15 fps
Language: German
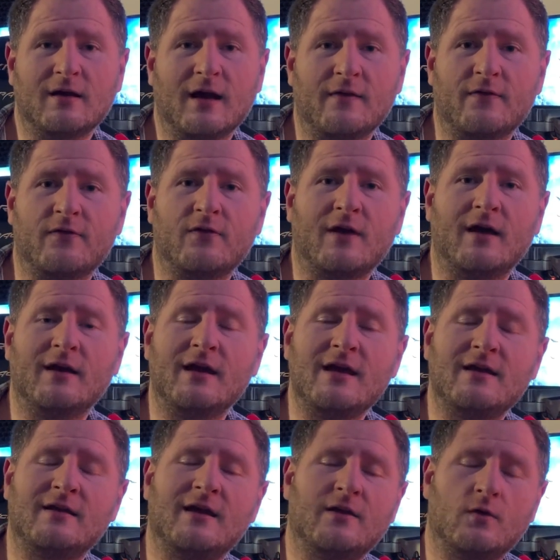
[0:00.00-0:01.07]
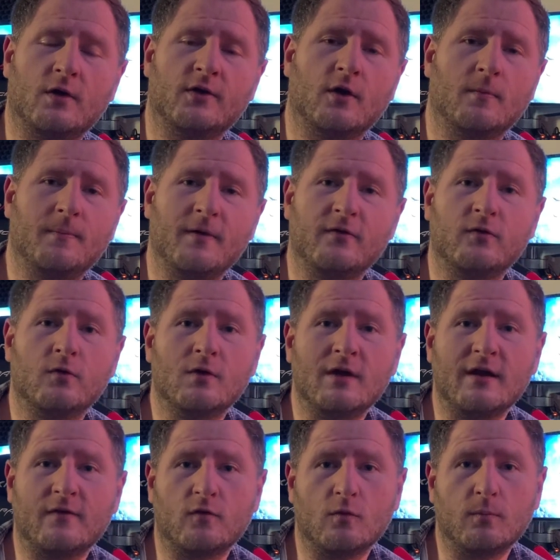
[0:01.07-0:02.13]
kannst, kann ich dich dort auch
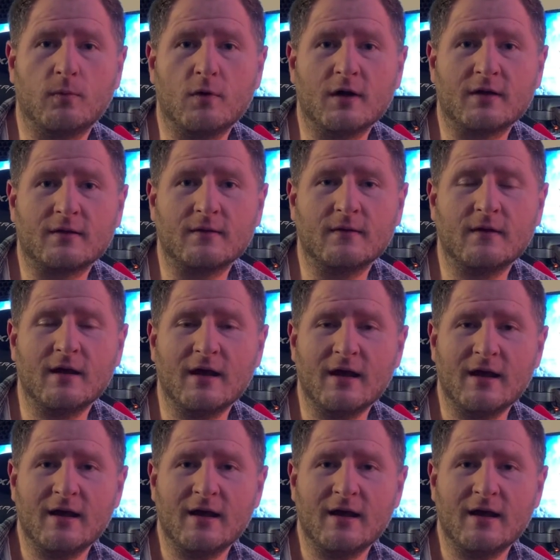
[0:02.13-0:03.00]
persönlich supporten.